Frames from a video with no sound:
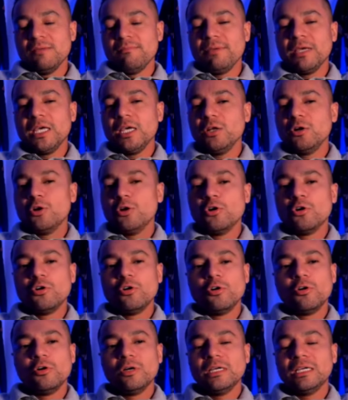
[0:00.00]

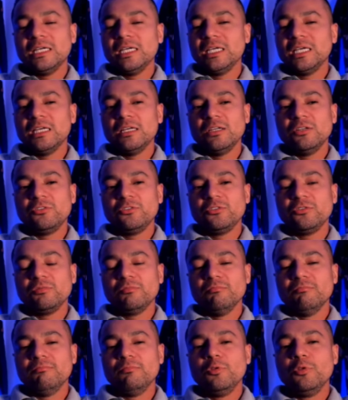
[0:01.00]
pero eh,
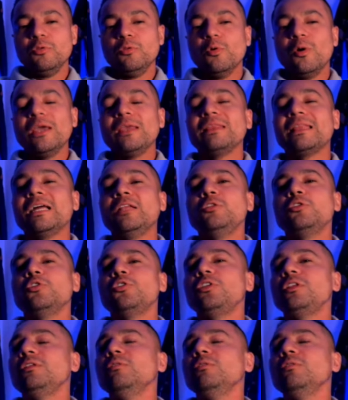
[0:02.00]
no hay tanto,